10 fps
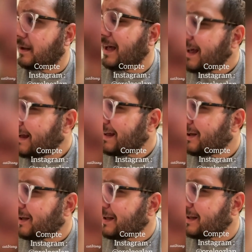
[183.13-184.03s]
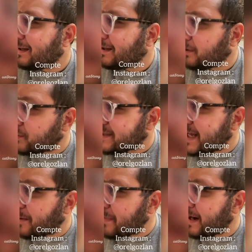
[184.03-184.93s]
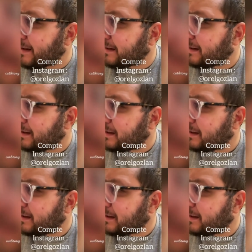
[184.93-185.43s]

Hein? Osnerman?